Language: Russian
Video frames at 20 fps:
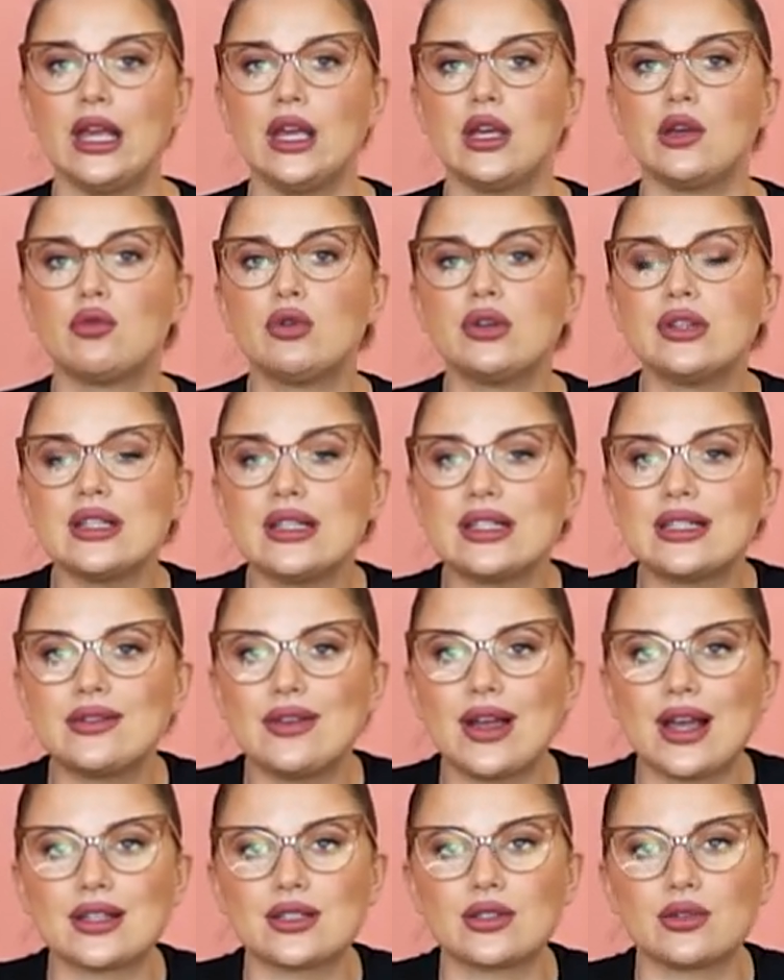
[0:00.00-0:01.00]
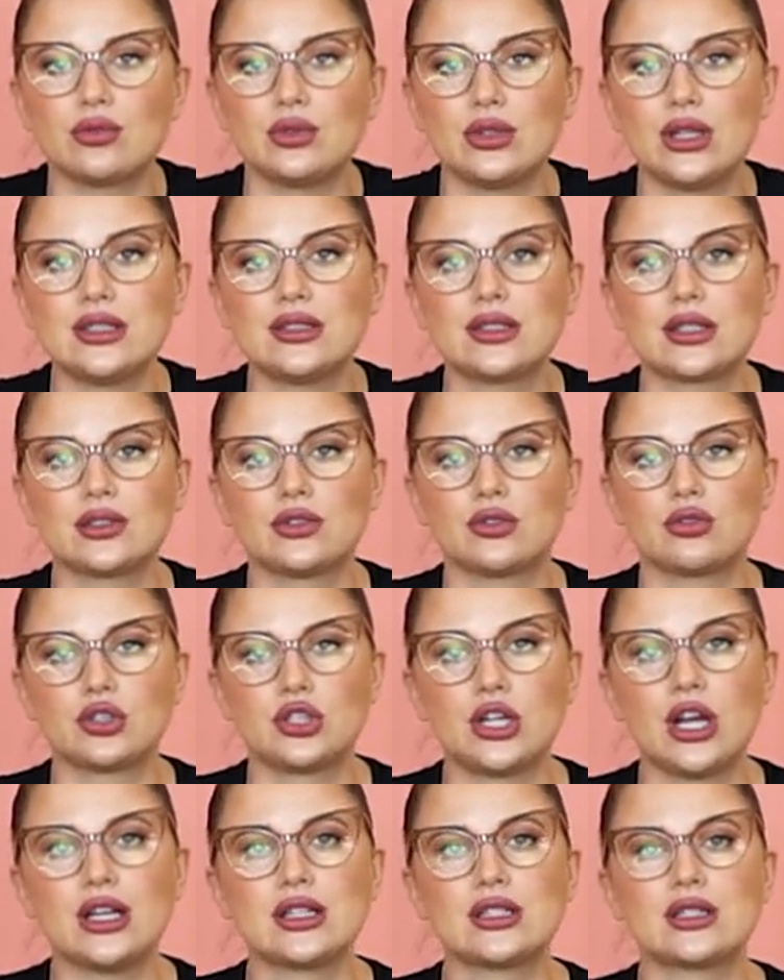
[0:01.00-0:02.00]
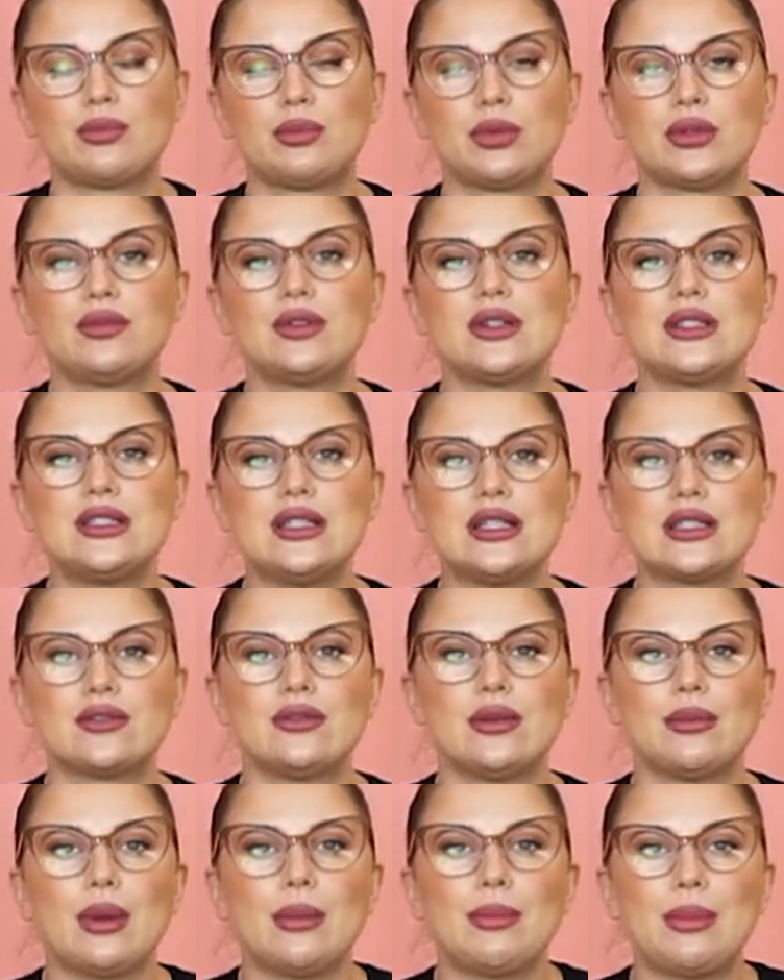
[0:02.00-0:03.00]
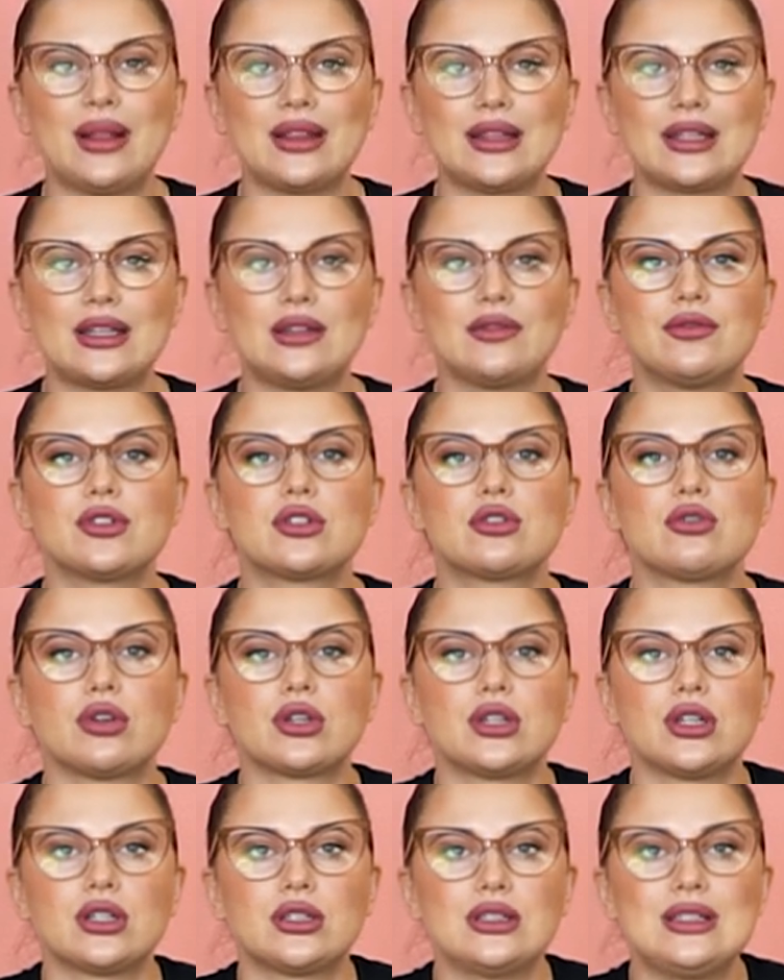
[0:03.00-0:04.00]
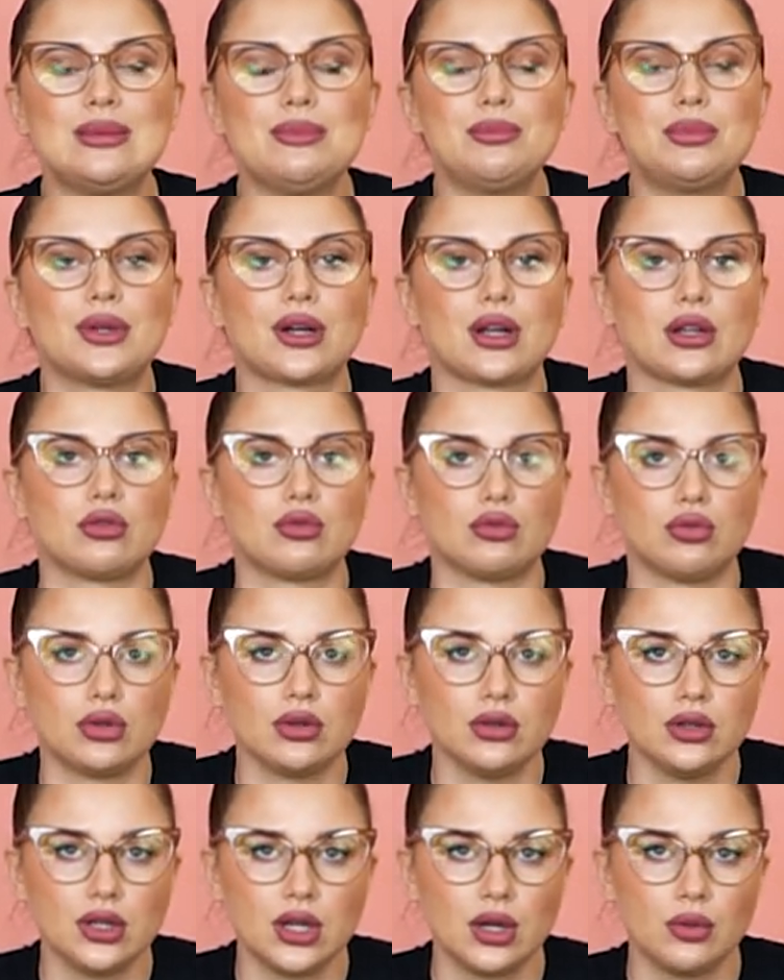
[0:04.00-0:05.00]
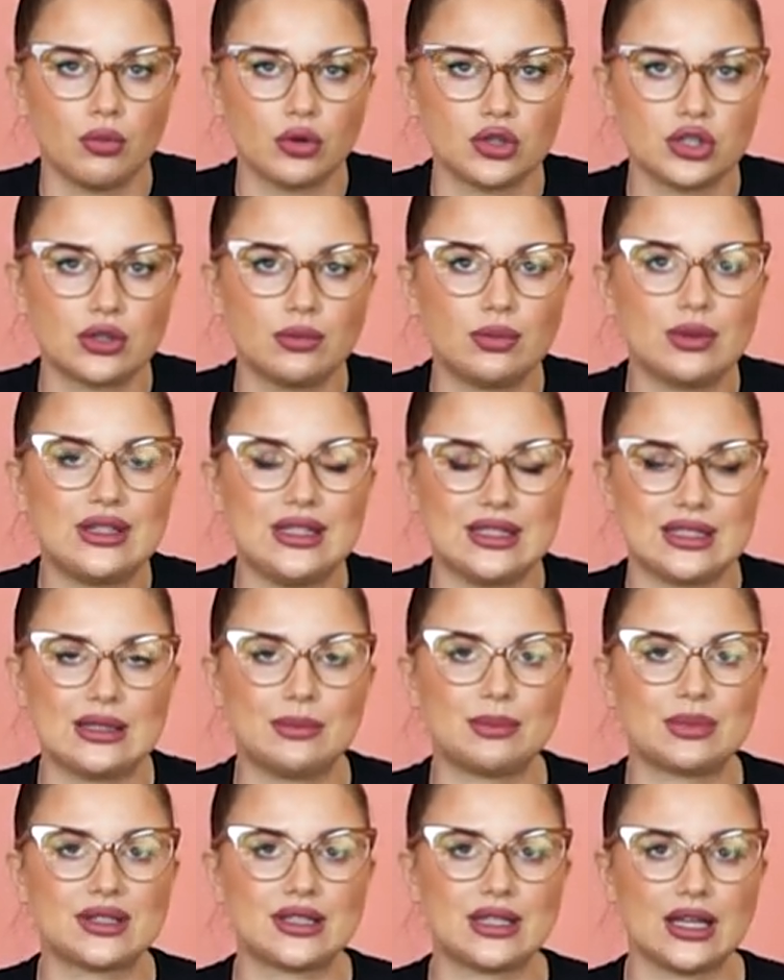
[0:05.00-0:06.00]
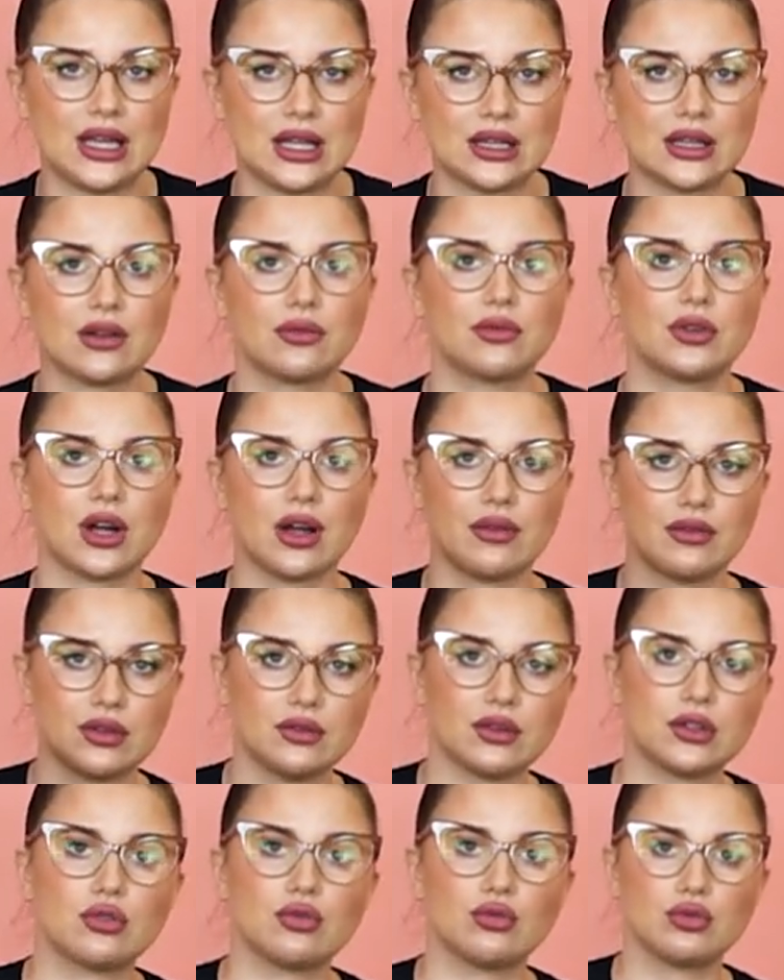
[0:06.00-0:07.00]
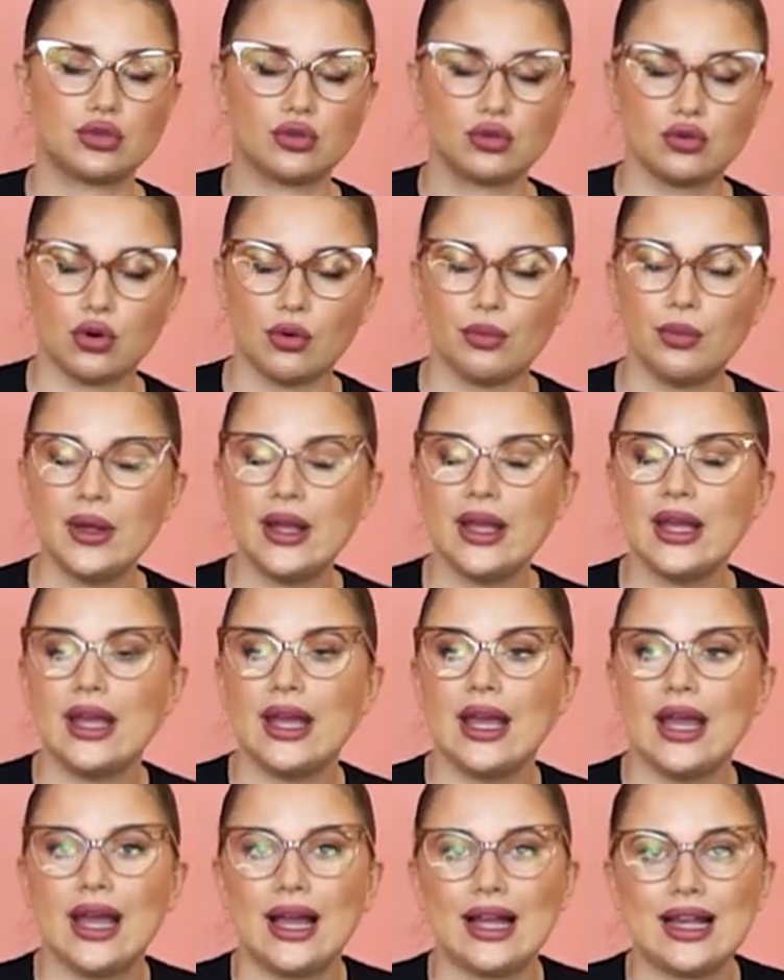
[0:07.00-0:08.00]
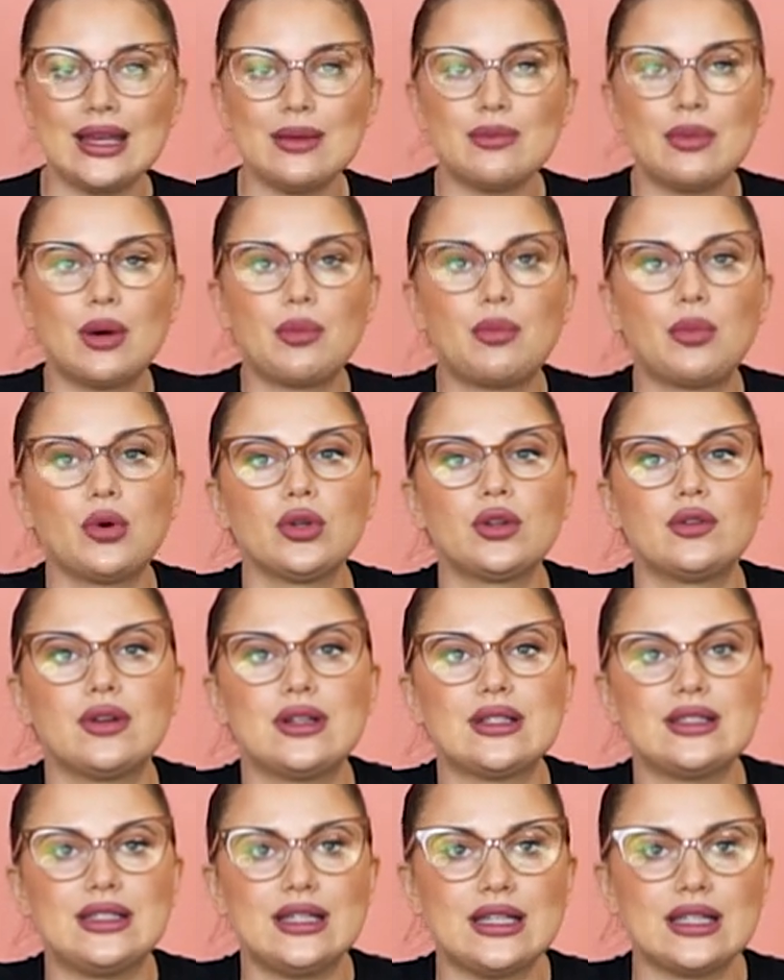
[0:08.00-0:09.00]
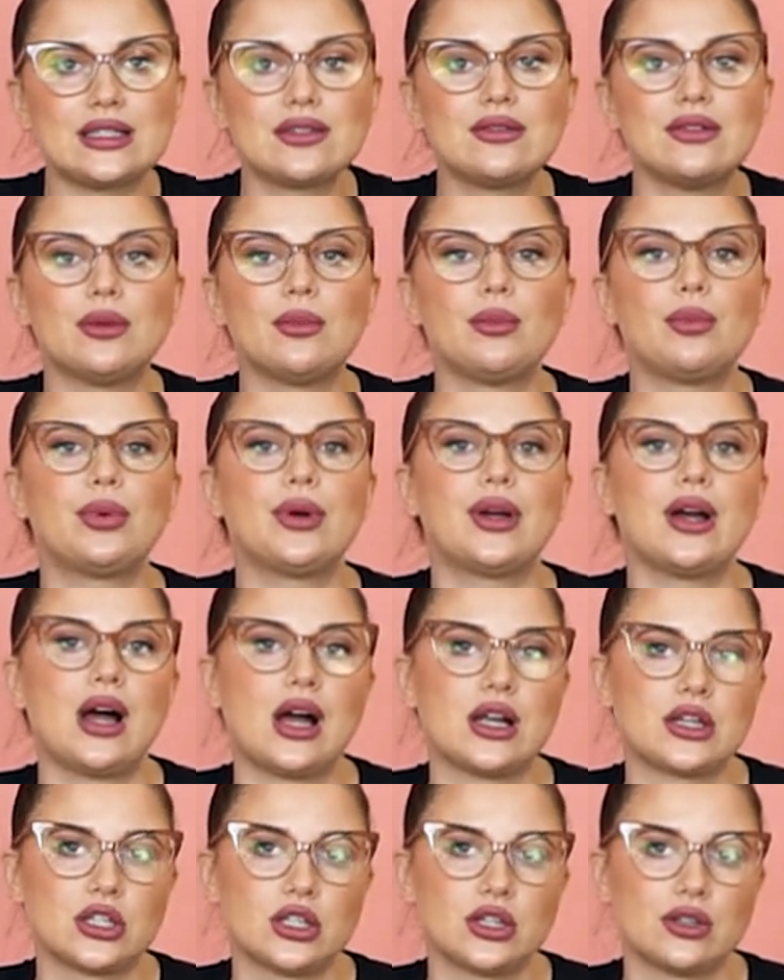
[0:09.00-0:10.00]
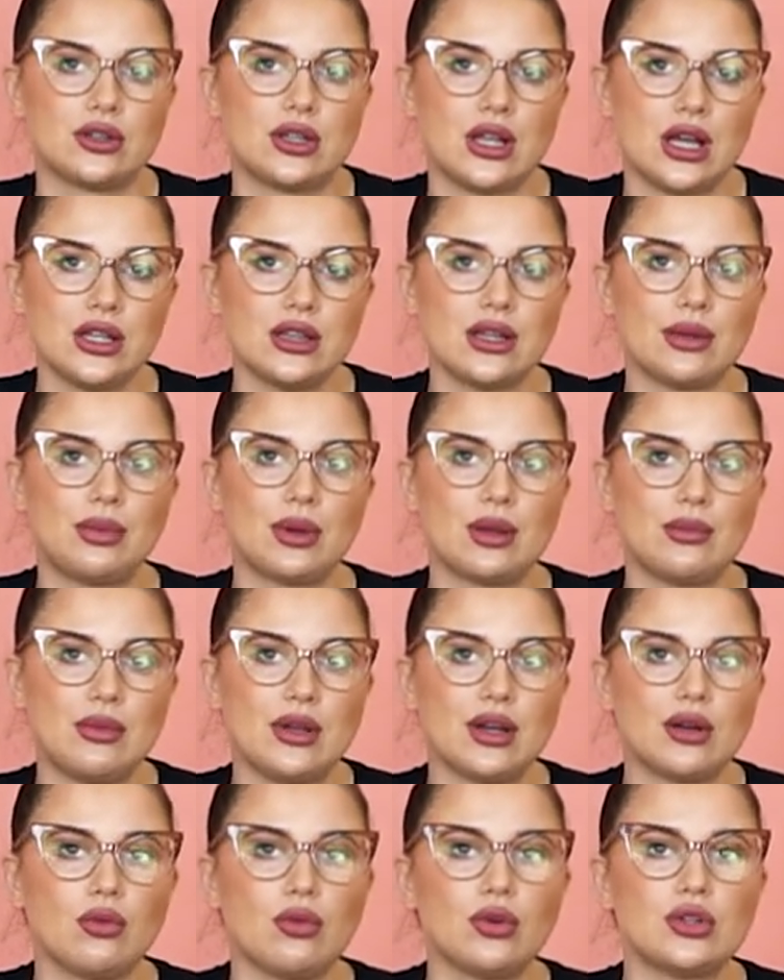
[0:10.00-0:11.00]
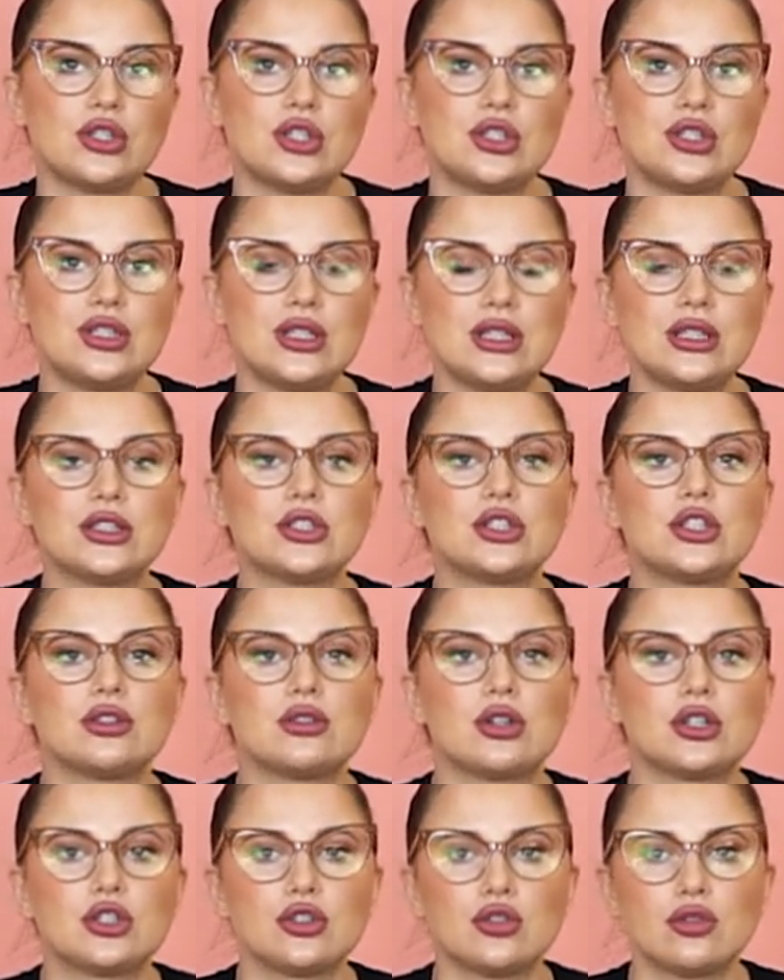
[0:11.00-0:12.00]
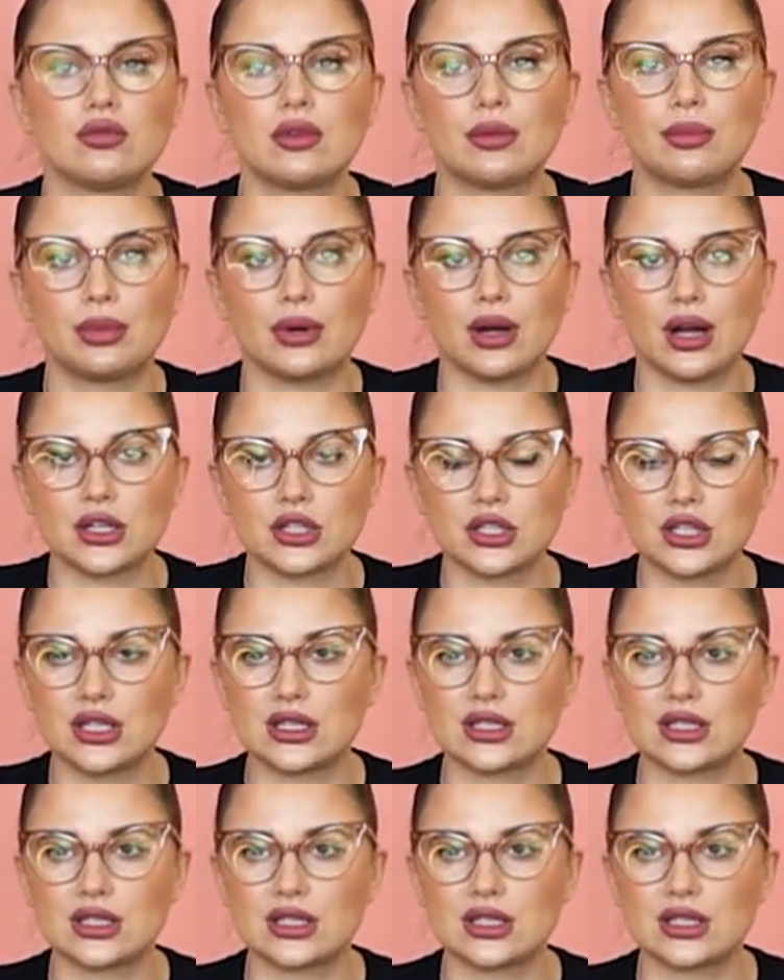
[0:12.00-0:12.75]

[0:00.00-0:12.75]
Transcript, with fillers: Ионные связи у нас разрушаются под воздействием, опять-таки, высоких температур, может быть, если постоянно выравнивать утюгом, либо под воздействием pH, да, например, очень сильно щелочного pH.